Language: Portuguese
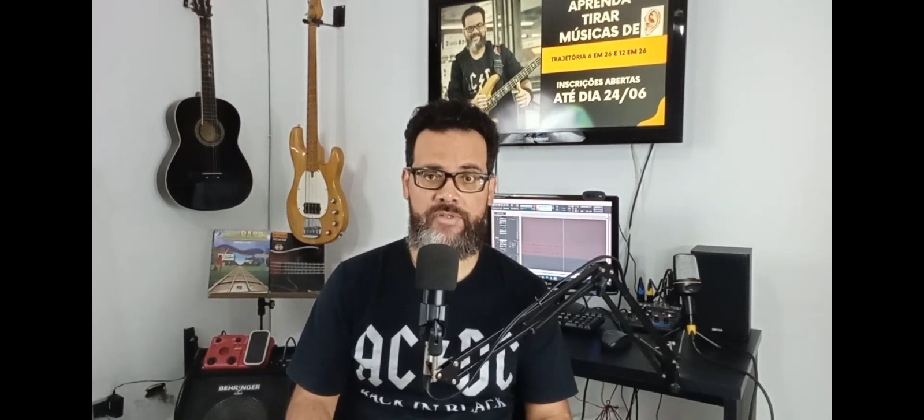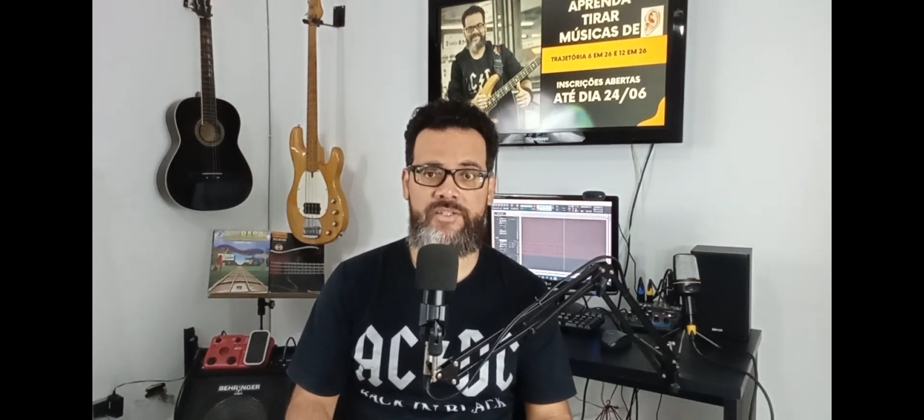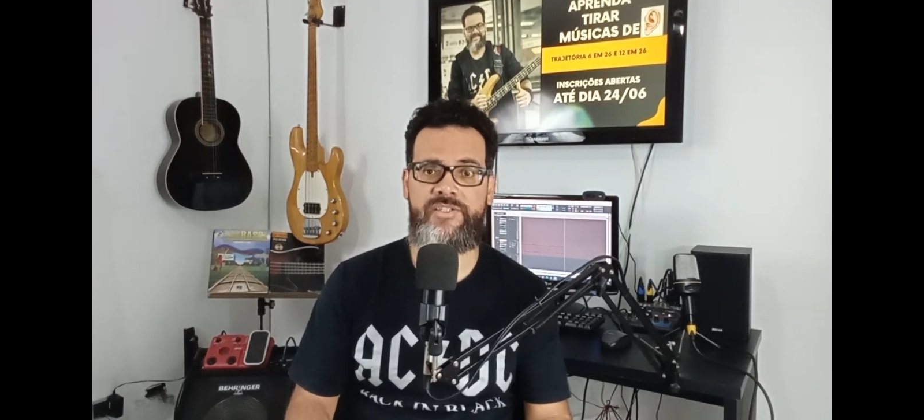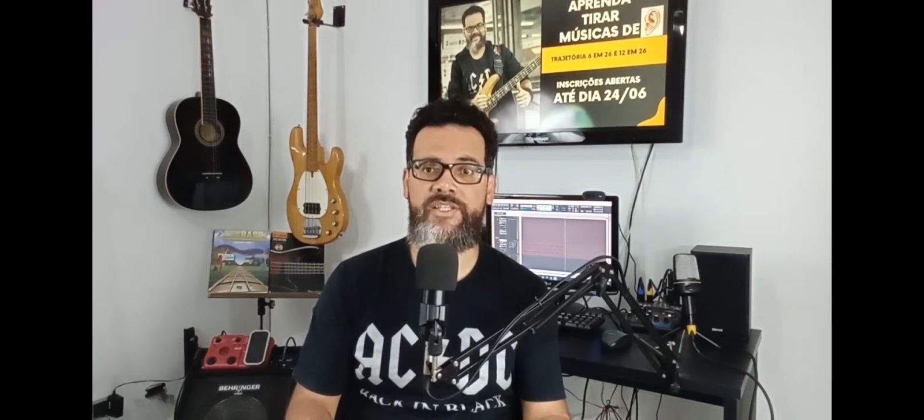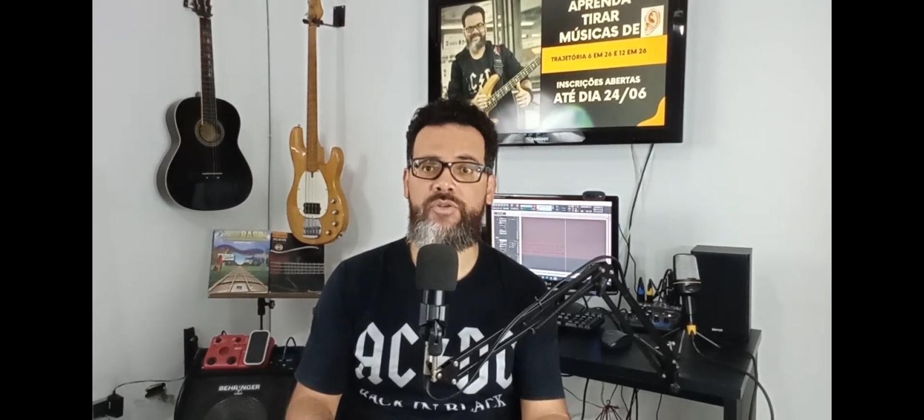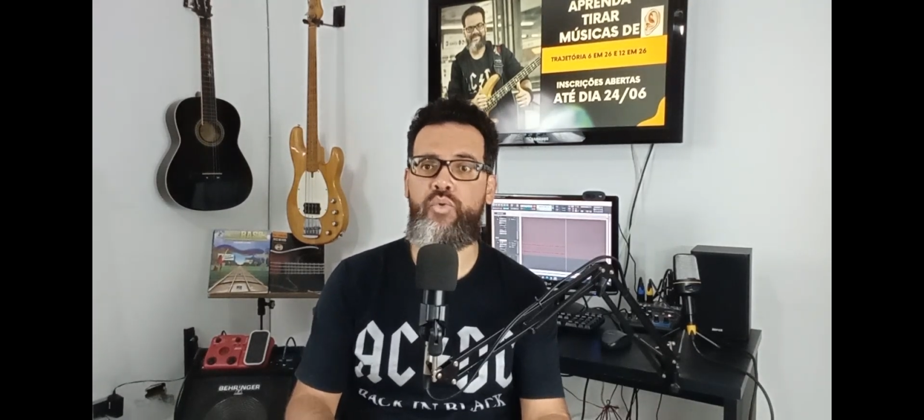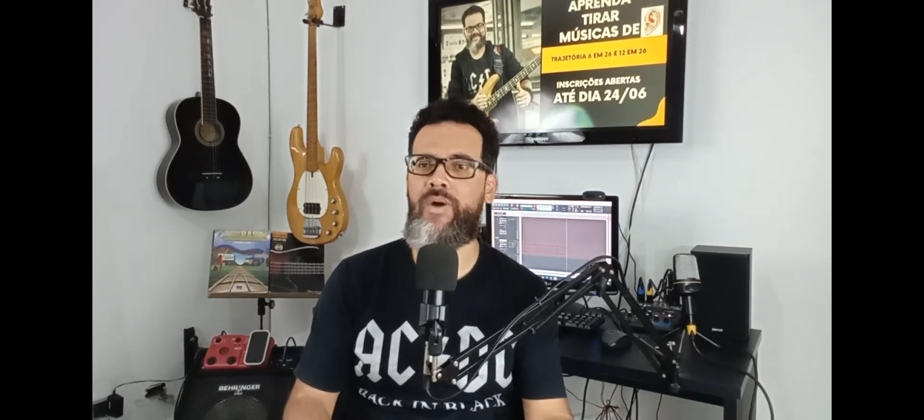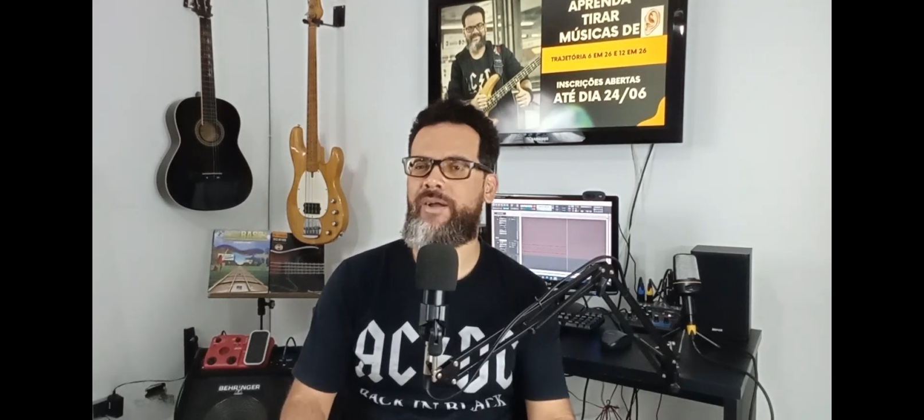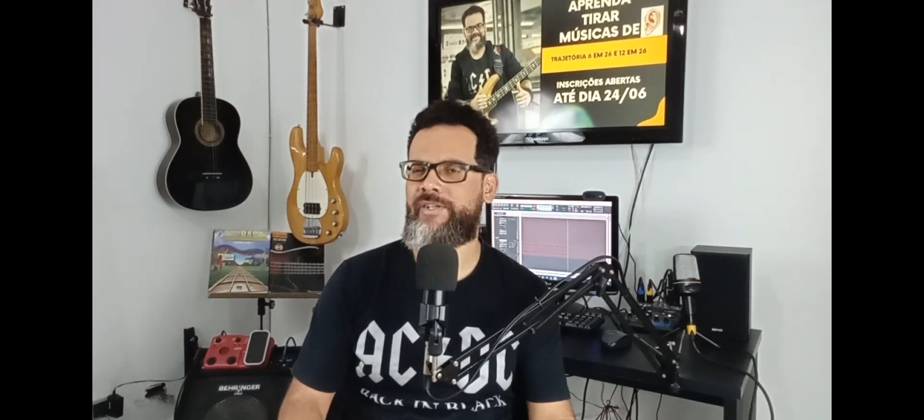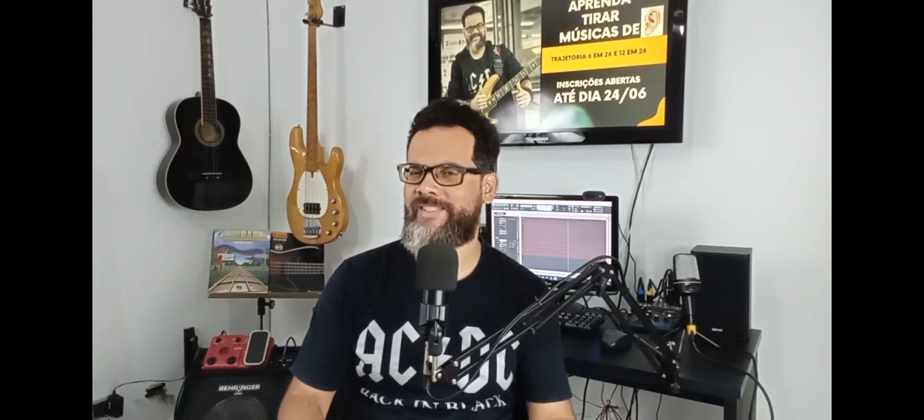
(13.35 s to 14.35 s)
tem
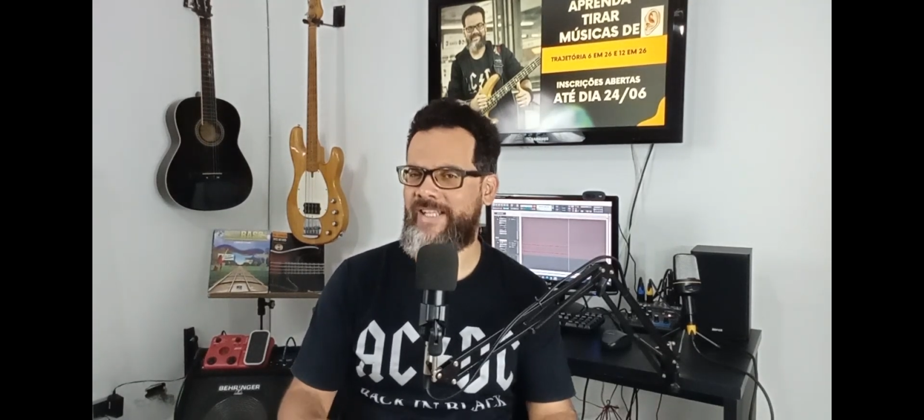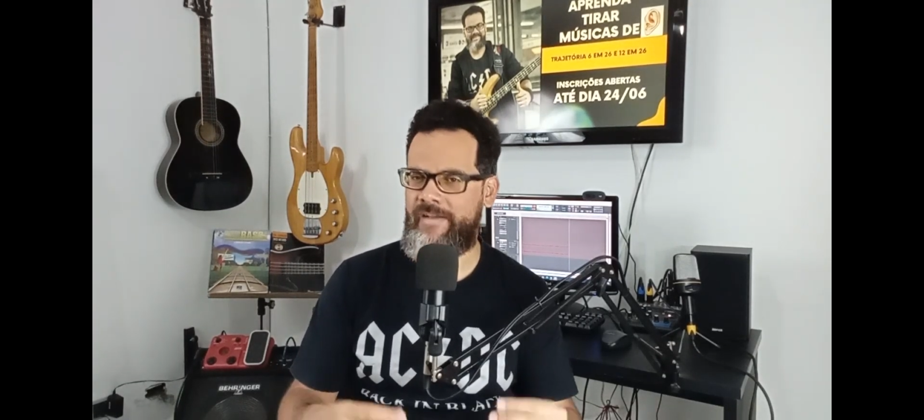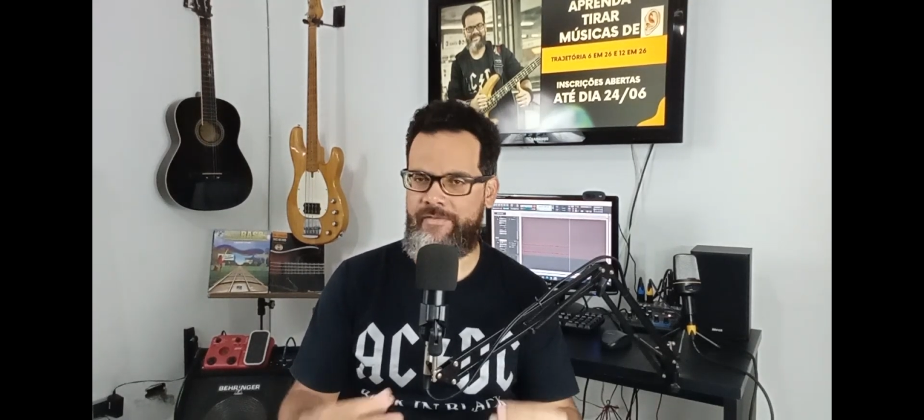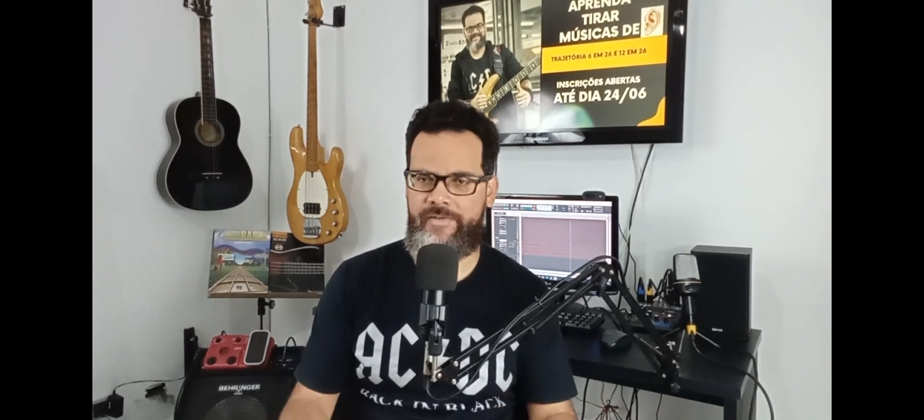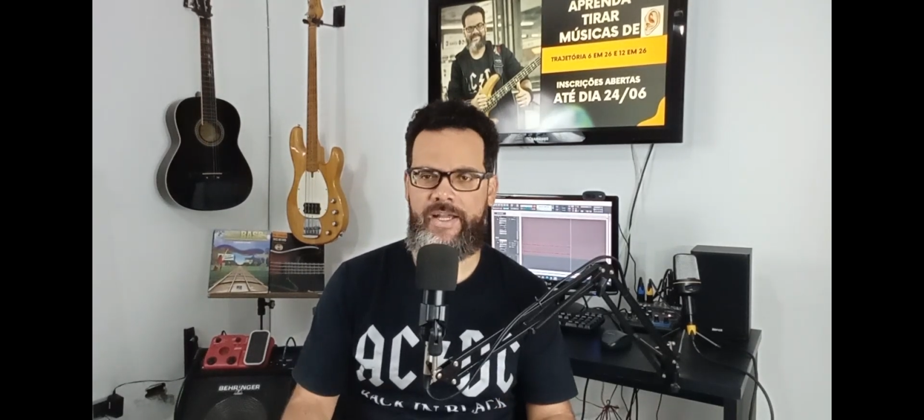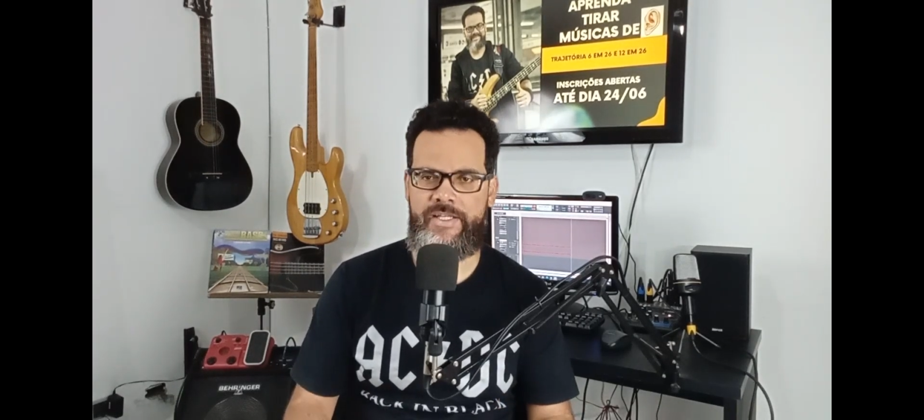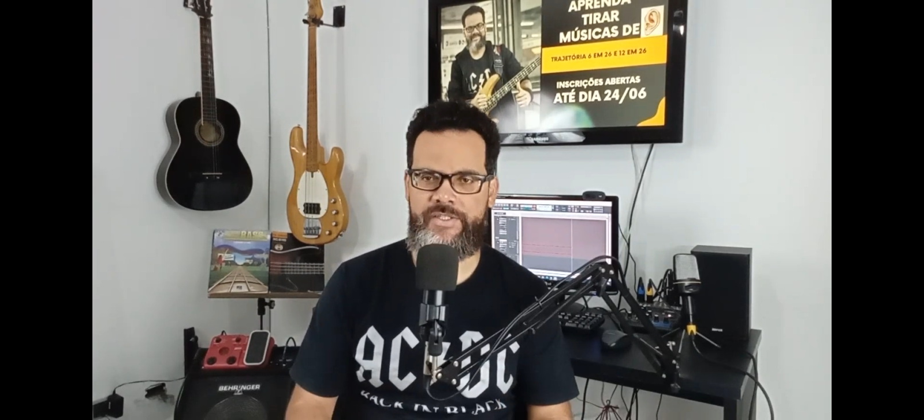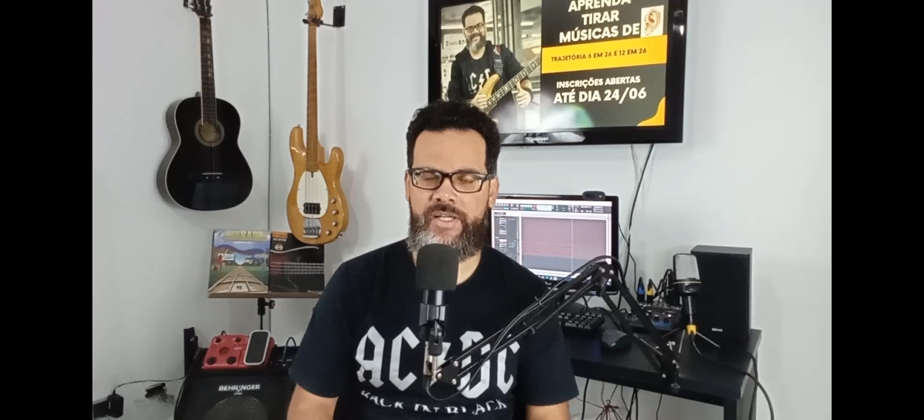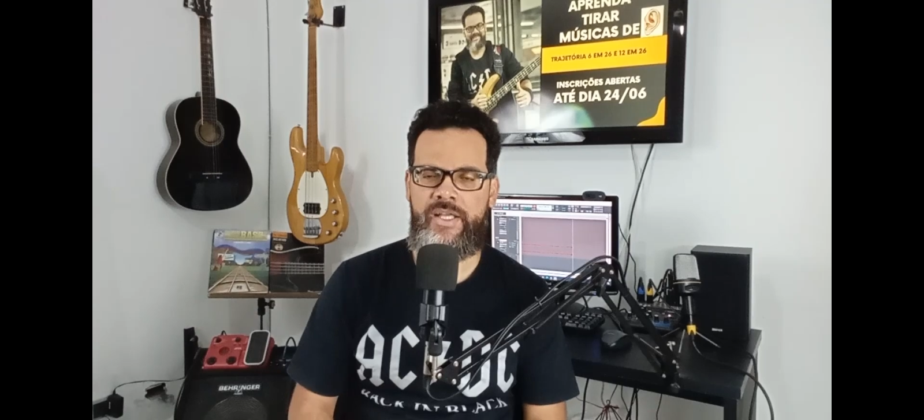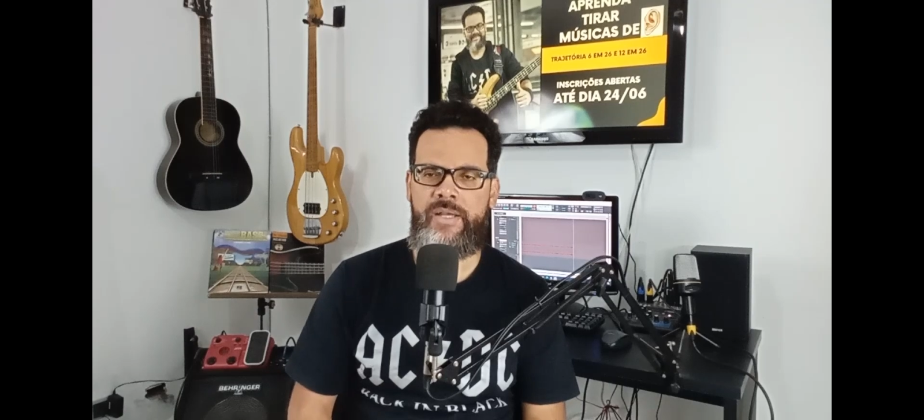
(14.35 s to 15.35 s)
cinco aulas na
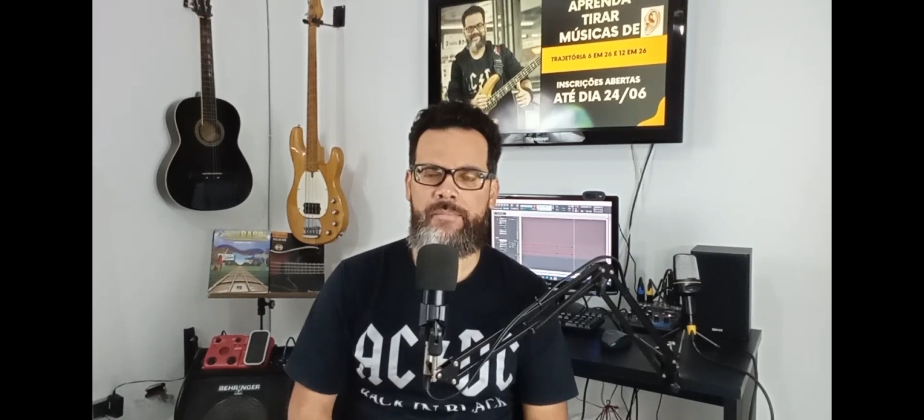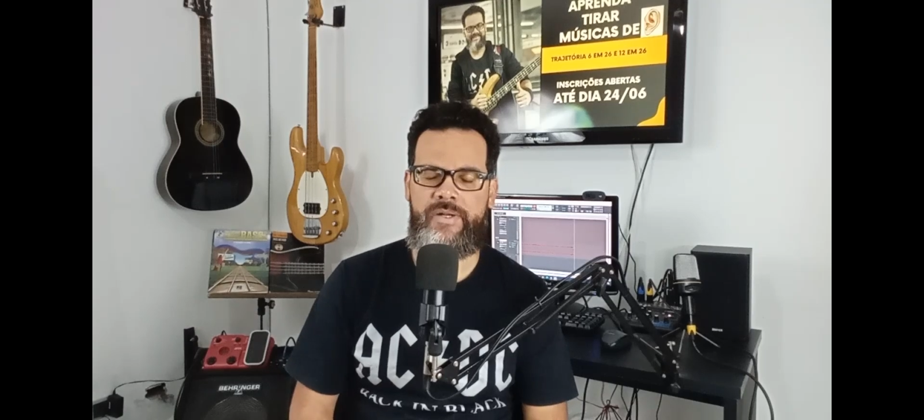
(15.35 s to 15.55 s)
faixa